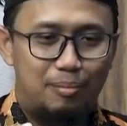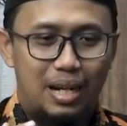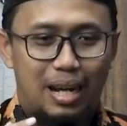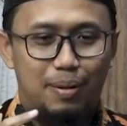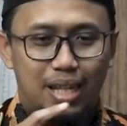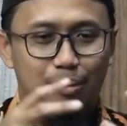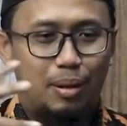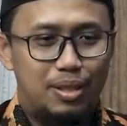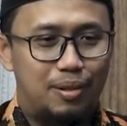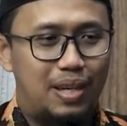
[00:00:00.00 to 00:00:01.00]
Pendapat
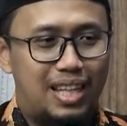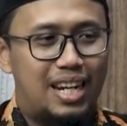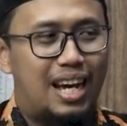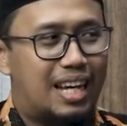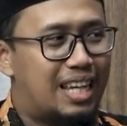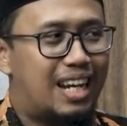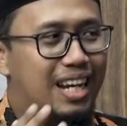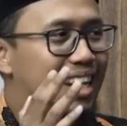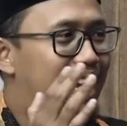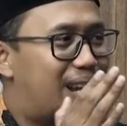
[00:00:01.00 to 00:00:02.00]
Imam Syafi'i tidak hanya
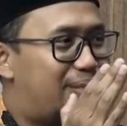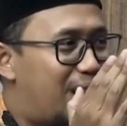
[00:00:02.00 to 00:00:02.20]
ada di dalam